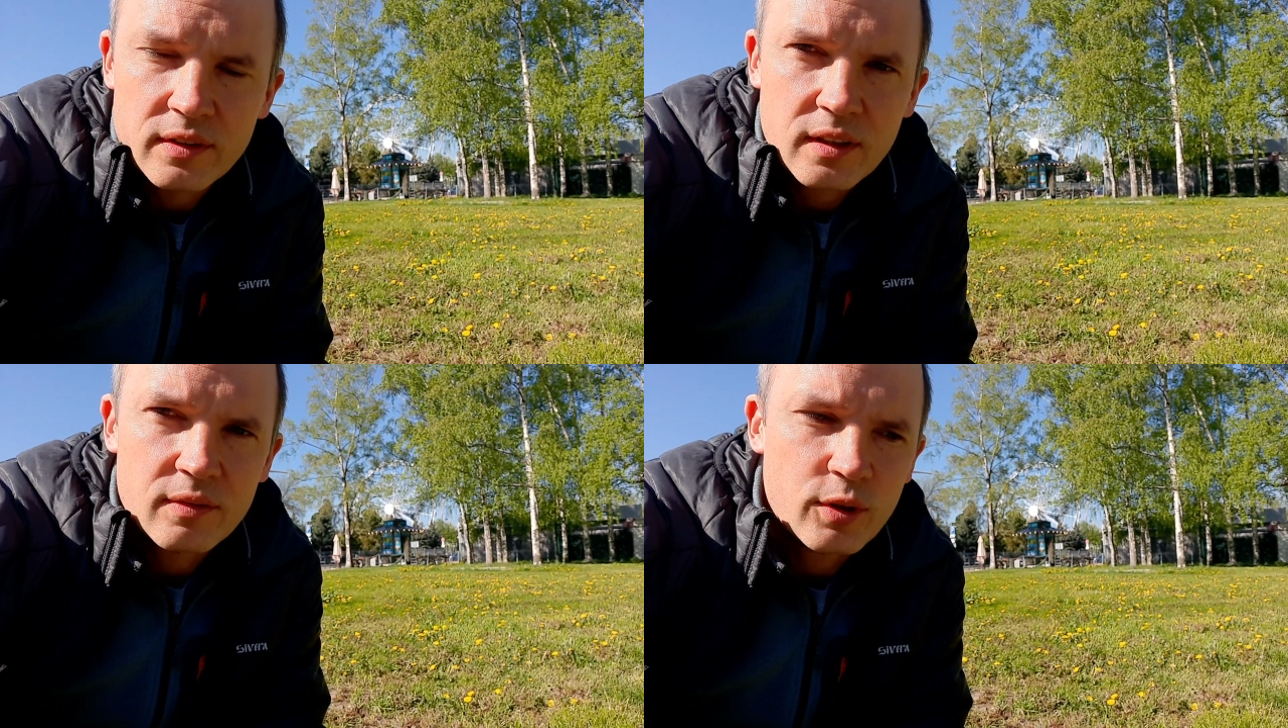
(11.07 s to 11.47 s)

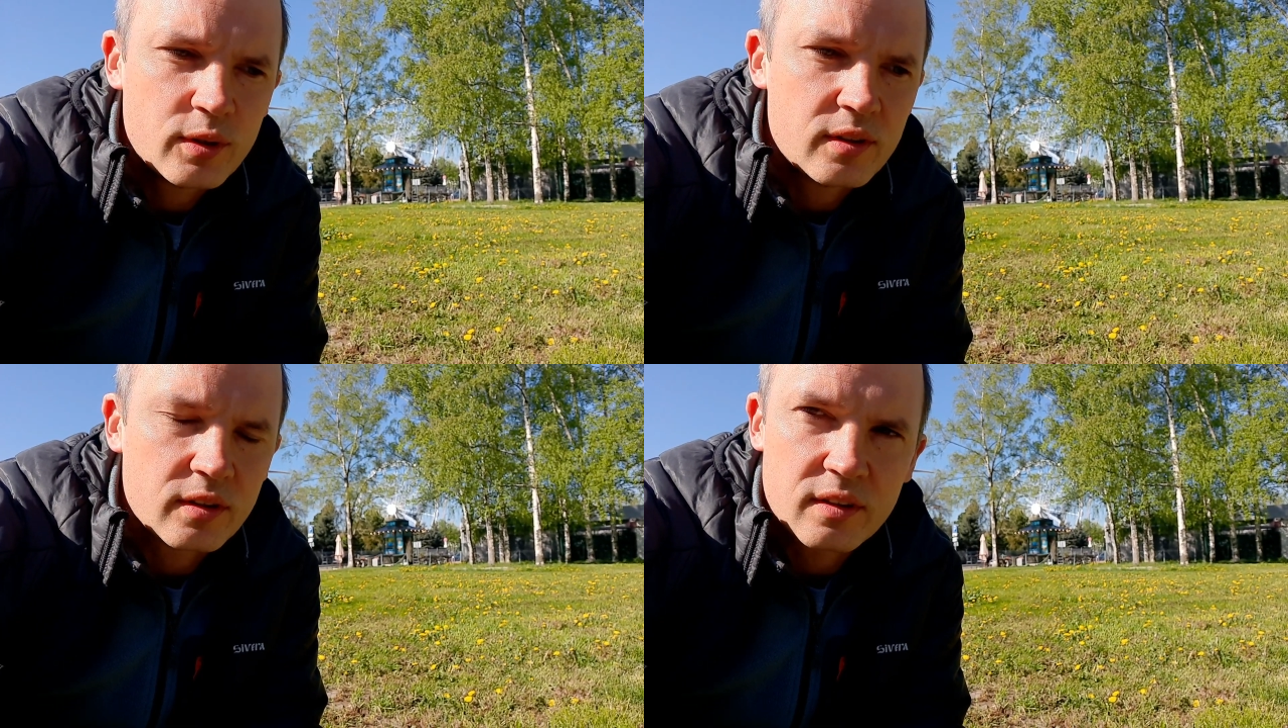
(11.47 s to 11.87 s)
Так вот,
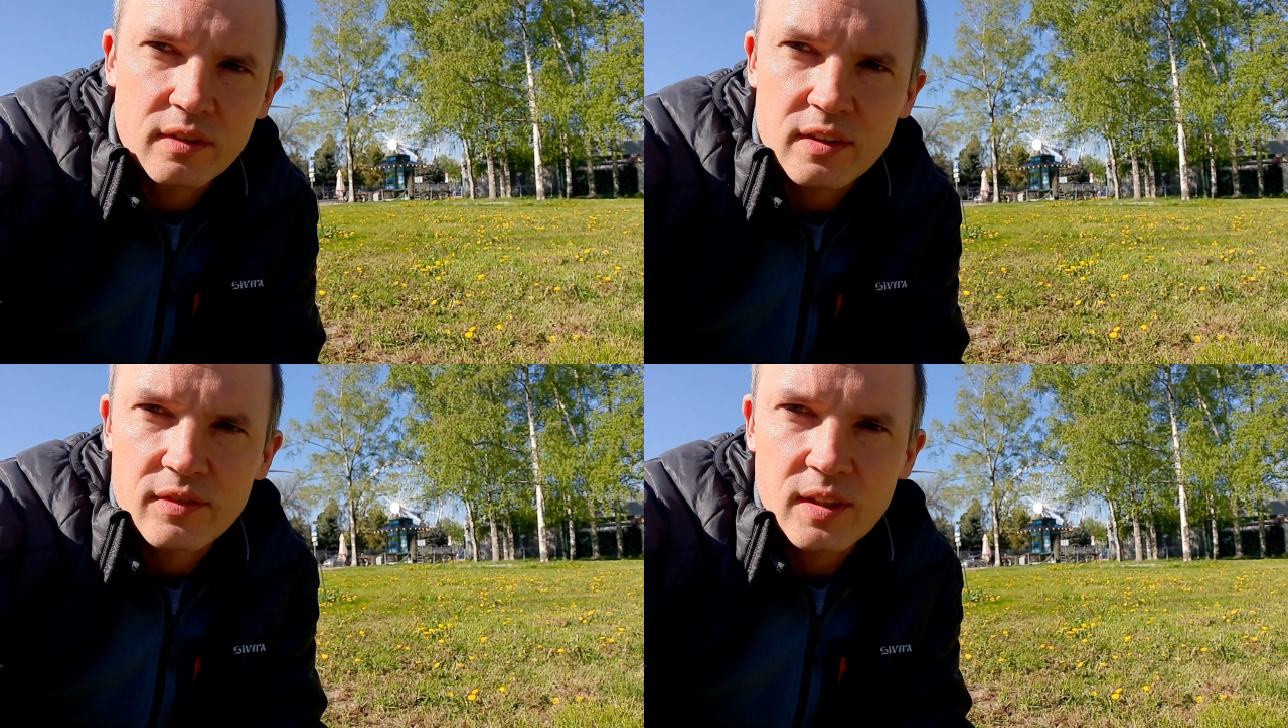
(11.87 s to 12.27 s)

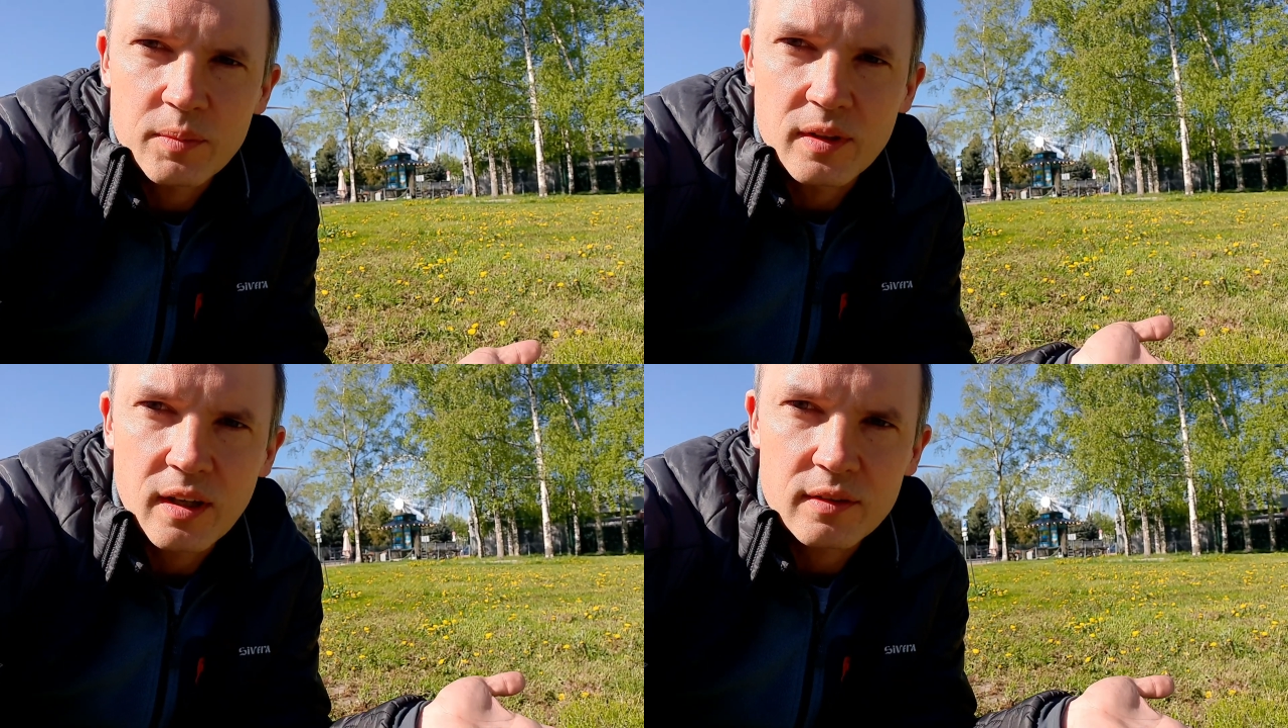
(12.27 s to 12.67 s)
э,
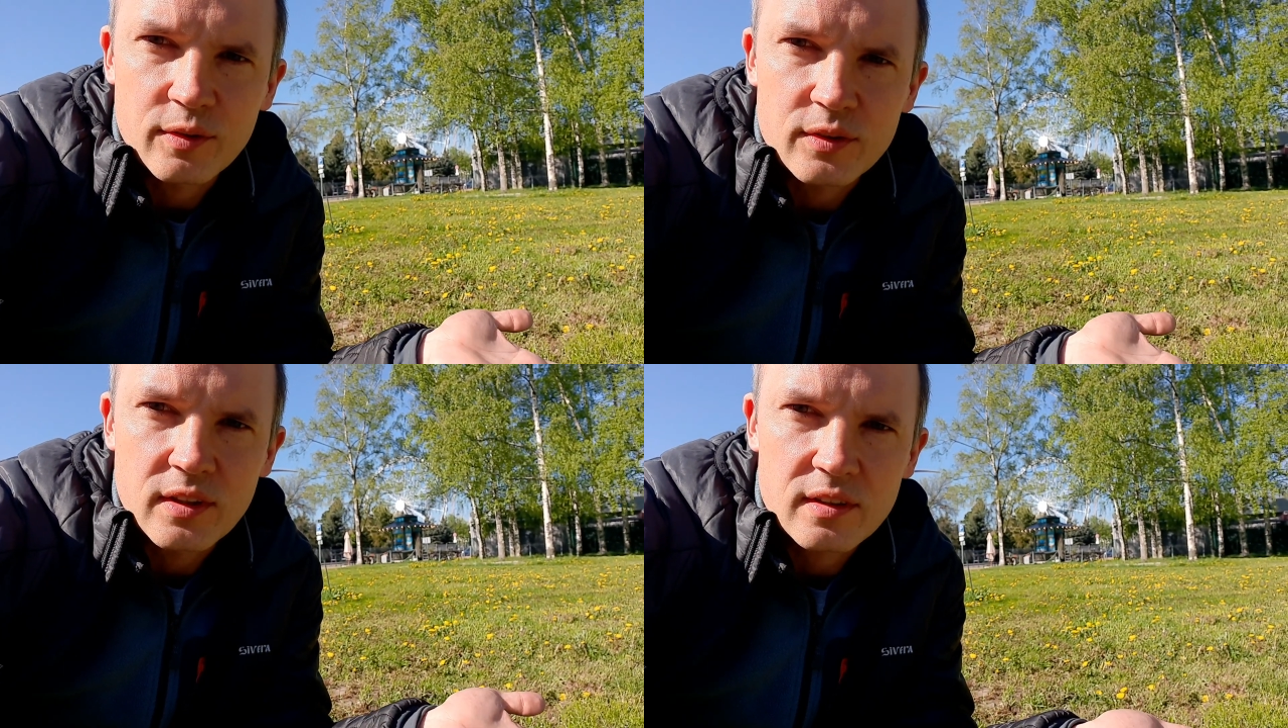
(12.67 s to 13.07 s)
совсем
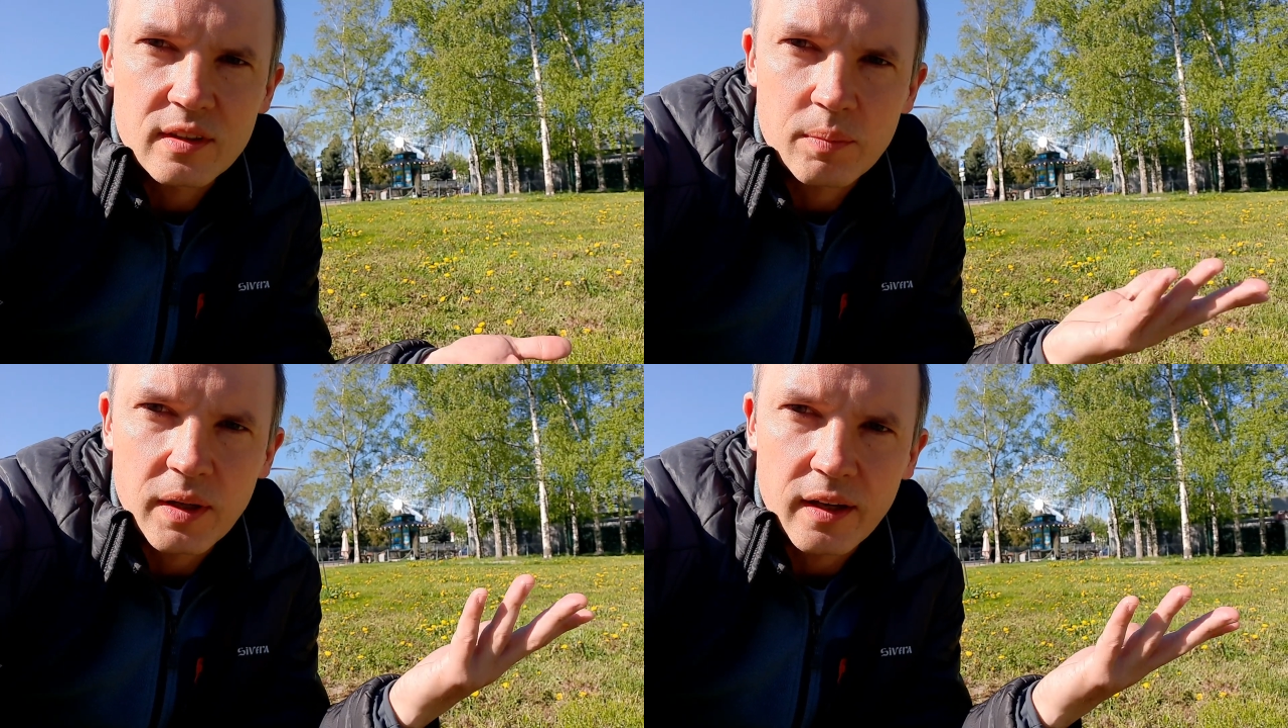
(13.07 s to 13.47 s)
недавно вот здесь
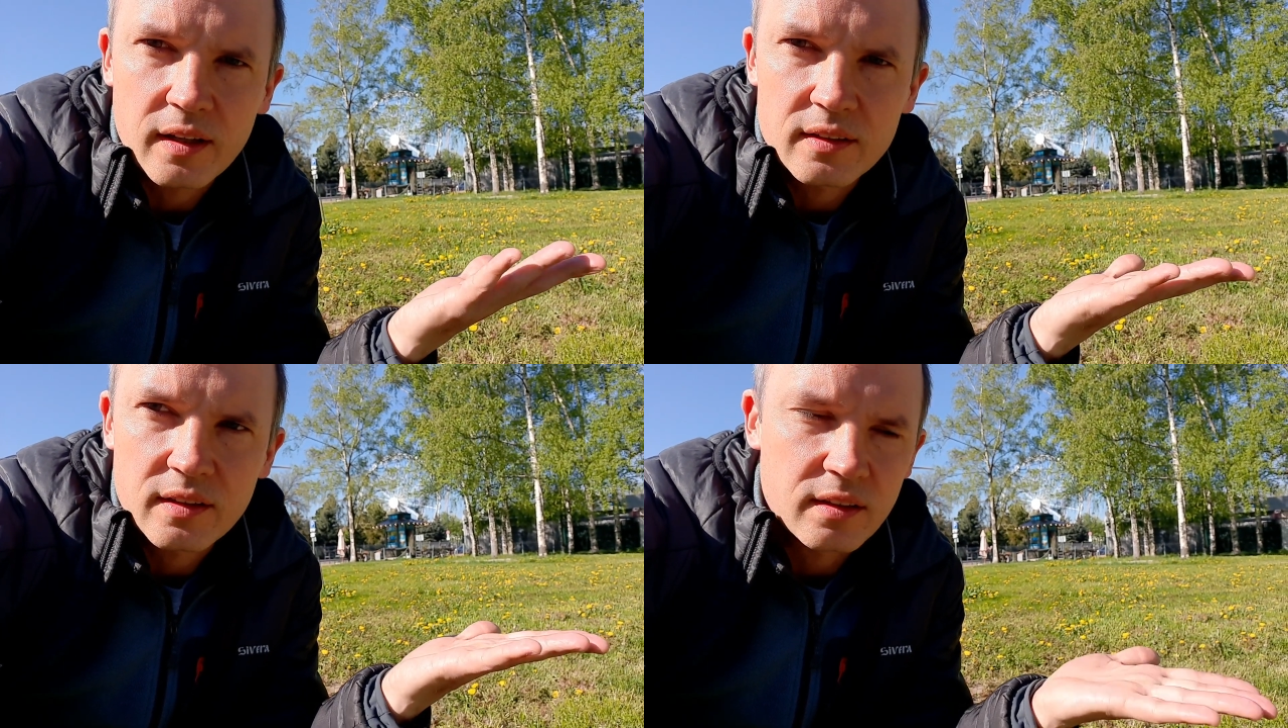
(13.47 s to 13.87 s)
на
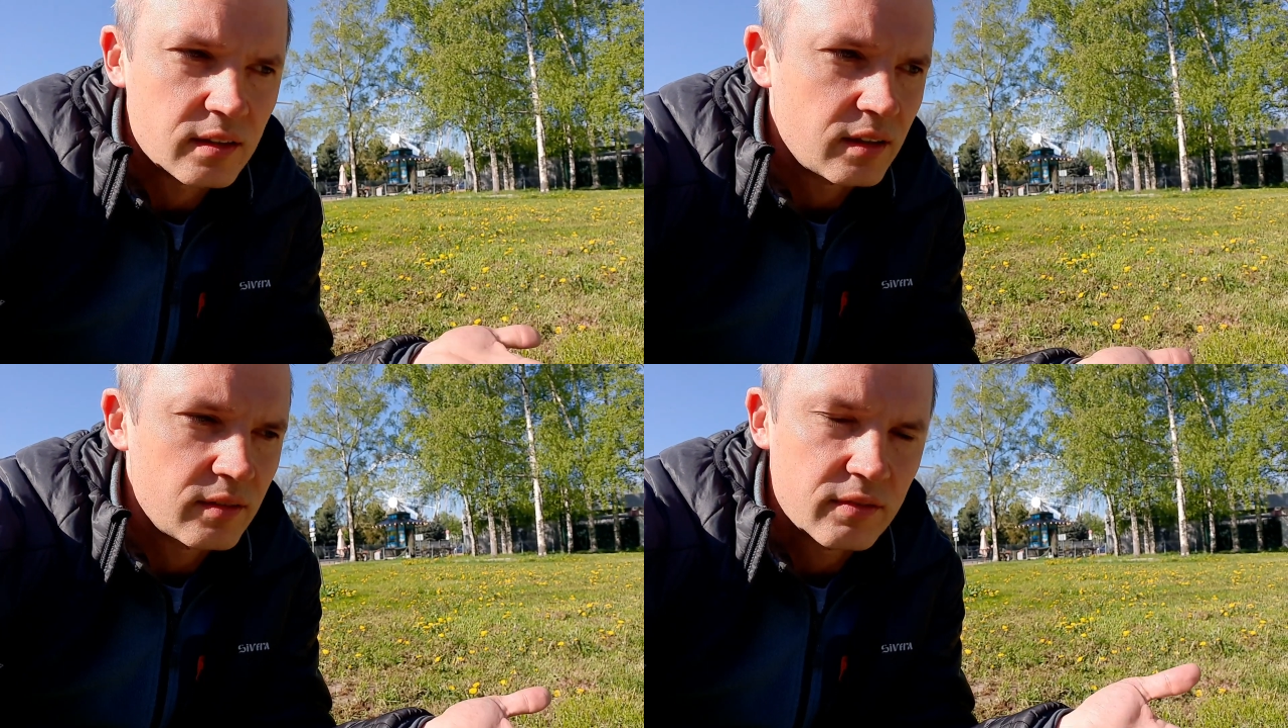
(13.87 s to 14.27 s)
полянке